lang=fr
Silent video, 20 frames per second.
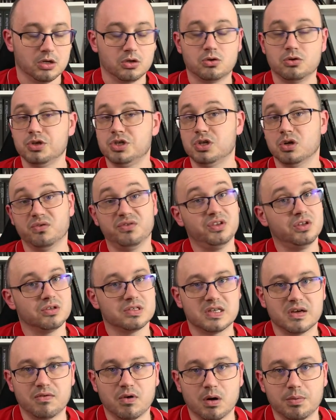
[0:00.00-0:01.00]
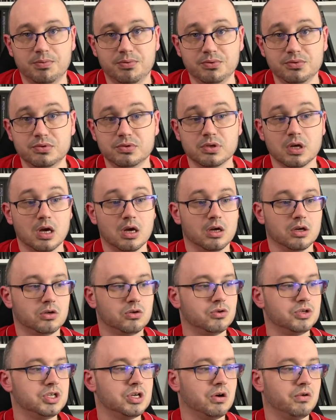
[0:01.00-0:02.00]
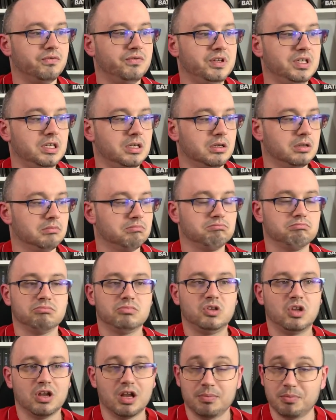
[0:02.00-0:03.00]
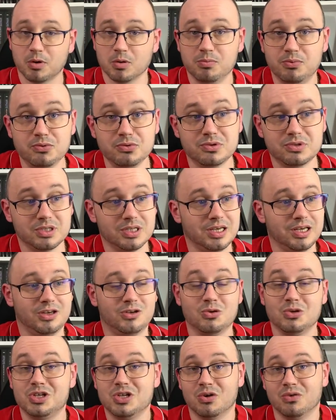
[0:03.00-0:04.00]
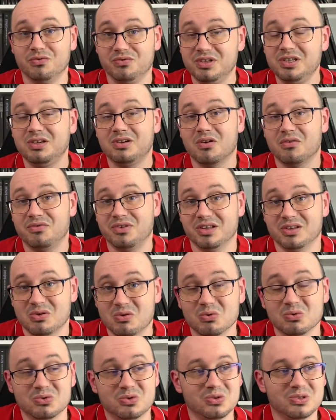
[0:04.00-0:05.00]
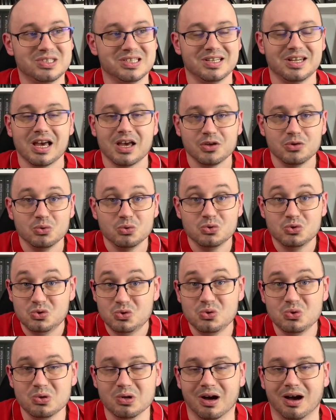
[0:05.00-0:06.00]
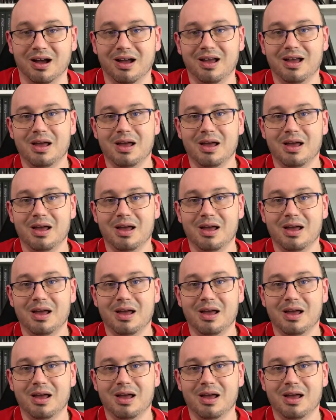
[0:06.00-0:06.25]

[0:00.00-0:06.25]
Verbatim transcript: que j'ai envie d'en savoir plus, que j'ai envie d'en apprendre plus et que j'ai envie qu'en fin de compte ce scénario dure